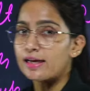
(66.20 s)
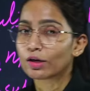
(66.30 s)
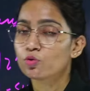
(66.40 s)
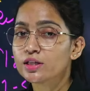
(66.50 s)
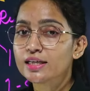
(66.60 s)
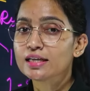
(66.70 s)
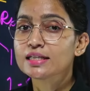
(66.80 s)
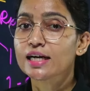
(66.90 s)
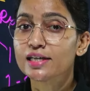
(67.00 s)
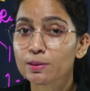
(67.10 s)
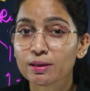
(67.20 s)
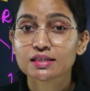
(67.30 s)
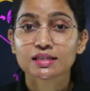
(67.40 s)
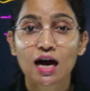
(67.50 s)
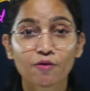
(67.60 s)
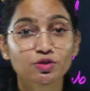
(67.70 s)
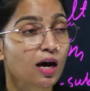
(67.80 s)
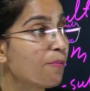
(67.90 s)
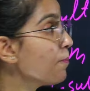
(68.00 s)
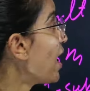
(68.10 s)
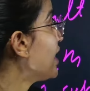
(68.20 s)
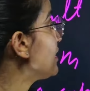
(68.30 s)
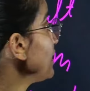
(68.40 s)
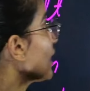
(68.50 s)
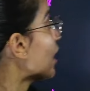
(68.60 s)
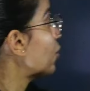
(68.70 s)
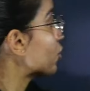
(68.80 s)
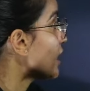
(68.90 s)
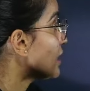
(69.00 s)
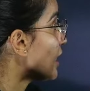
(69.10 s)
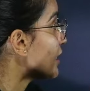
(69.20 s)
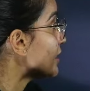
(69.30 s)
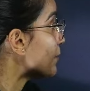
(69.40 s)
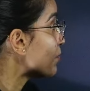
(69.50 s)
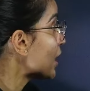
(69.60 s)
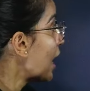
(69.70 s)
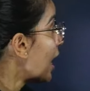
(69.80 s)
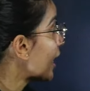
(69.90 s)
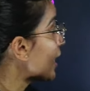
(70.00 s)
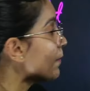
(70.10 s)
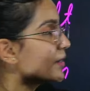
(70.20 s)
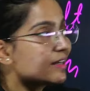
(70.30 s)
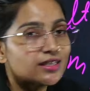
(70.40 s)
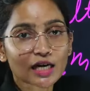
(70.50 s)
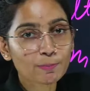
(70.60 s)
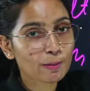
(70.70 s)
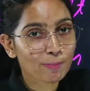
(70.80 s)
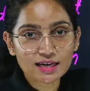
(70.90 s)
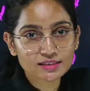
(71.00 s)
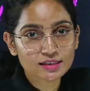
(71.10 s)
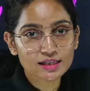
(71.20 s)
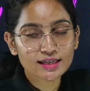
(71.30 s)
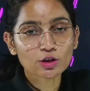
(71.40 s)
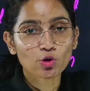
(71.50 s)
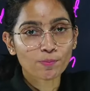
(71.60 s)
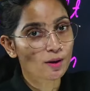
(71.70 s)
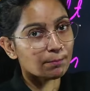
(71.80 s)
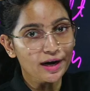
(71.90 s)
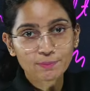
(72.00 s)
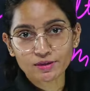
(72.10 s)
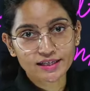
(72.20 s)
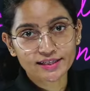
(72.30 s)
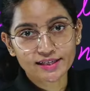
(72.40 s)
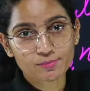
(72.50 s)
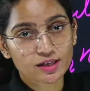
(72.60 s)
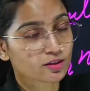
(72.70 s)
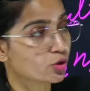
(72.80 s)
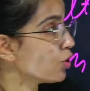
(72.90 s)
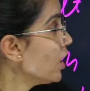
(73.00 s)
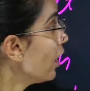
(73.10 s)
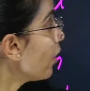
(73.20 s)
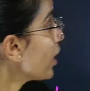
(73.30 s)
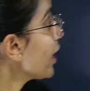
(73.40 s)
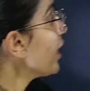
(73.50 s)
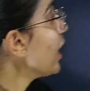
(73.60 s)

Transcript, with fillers: है उनके रिजल्ट में साफ साफ पास लिखा होना चाहिए अगर आपके रिजल्ट में पास नहीं लिखा है तो आप कंपार्टमेंट कैटेगरी में जाते हो और अगर